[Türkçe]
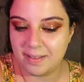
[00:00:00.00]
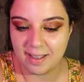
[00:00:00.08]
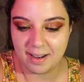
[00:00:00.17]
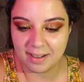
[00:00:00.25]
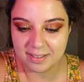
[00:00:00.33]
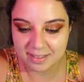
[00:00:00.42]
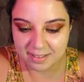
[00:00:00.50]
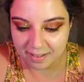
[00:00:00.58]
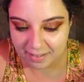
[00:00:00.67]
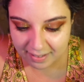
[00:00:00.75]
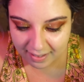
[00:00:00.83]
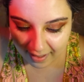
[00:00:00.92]

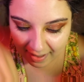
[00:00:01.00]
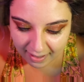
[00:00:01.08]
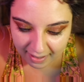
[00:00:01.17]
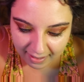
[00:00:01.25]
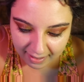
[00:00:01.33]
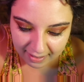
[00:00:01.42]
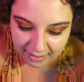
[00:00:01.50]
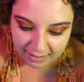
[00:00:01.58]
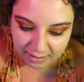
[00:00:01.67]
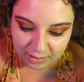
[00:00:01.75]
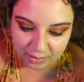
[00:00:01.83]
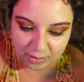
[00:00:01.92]
telaştan.
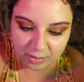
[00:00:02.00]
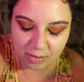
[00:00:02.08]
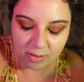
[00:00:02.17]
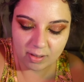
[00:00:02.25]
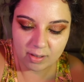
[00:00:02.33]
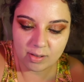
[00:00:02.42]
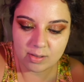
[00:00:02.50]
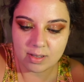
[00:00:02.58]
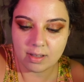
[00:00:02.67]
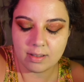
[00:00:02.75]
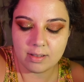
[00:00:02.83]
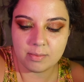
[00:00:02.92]
Şöyle
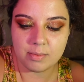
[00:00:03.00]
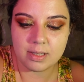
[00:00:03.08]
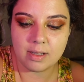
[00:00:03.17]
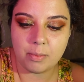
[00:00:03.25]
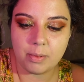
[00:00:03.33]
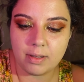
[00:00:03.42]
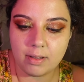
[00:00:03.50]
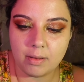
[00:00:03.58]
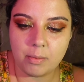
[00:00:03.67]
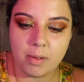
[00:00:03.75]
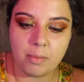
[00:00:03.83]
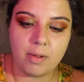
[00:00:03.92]
gözaltlarımızı
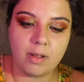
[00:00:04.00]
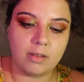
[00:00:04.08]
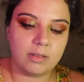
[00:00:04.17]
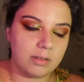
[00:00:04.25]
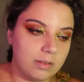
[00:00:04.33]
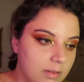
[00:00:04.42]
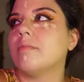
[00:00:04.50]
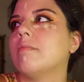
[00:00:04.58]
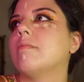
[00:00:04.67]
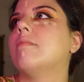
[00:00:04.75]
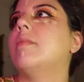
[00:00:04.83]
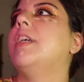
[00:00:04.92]
kapatalım ama.
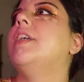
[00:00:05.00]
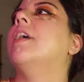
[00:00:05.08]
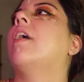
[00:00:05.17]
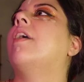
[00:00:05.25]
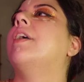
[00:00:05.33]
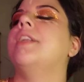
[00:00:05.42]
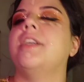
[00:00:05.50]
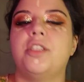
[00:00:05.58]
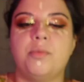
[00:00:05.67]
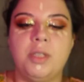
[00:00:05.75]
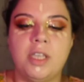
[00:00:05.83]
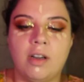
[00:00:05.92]
Ya
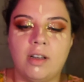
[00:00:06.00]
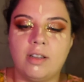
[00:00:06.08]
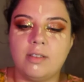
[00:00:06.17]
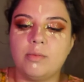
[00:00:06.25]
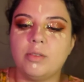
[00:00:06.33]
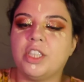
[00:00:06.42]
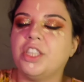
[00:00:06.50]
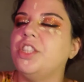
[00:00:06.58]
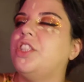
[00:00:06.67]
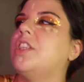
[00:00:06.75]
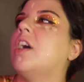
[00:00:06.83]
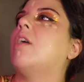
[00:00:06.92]
anneciğim ya.
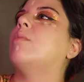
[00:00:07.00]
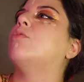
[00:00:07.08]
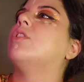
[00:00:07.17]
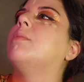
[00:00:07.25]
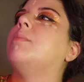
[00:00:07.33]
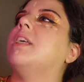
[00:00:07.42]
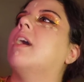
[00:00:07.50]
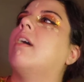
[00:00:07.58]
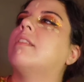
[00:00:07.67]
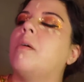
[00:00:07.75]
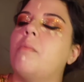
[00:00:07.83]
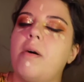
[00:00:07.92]
Kış yağmuru gibi
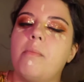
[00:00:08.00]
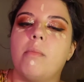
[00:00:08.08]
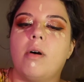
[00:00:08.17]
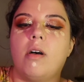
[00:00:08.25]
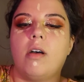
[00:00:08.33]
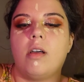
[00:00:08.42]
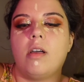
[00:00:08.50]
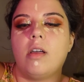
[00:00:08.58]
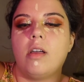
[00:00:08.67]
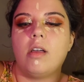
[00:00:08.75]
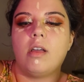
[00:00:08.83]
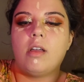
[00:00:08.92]
ya tamam mı?
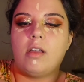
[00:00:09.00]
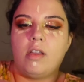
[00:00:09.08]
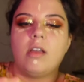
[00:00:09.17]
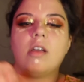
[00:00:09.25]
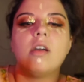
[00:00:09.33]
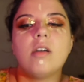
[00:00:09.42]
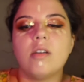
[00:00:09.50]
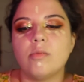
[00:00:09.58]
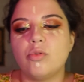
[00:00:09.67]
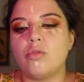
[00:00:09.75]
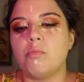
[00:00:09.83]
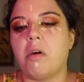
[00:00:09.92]

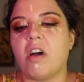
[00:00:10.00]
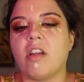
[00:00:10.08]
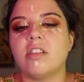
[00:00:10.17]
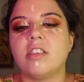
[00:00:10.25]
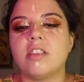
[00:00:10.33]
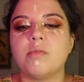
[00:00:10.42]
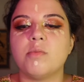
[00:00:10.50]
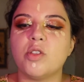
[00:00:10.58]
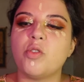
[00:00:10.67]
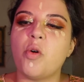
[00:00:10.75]
Bütün barajlarımızı